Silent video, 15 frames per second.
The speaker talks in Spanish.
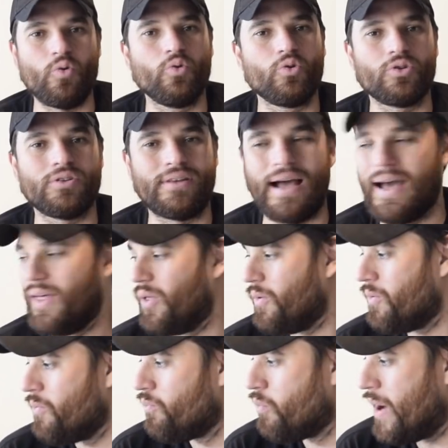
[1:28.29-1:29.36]
Hurtado.
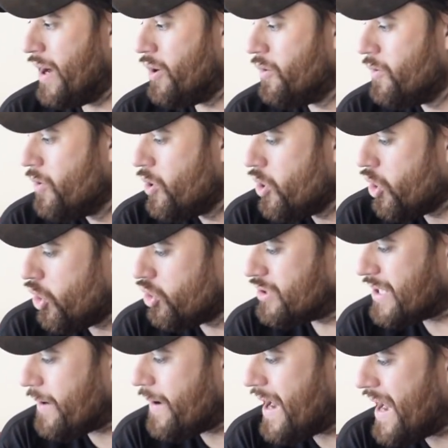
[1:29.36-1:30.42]
Bueno,
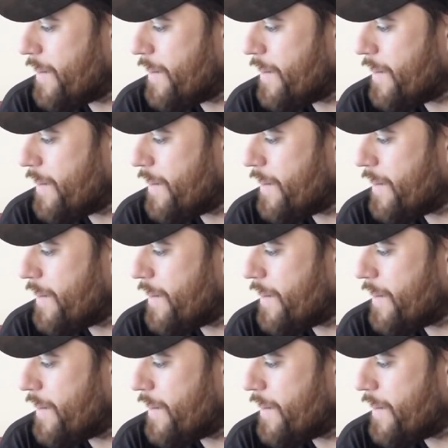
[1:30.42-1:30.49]
otra vez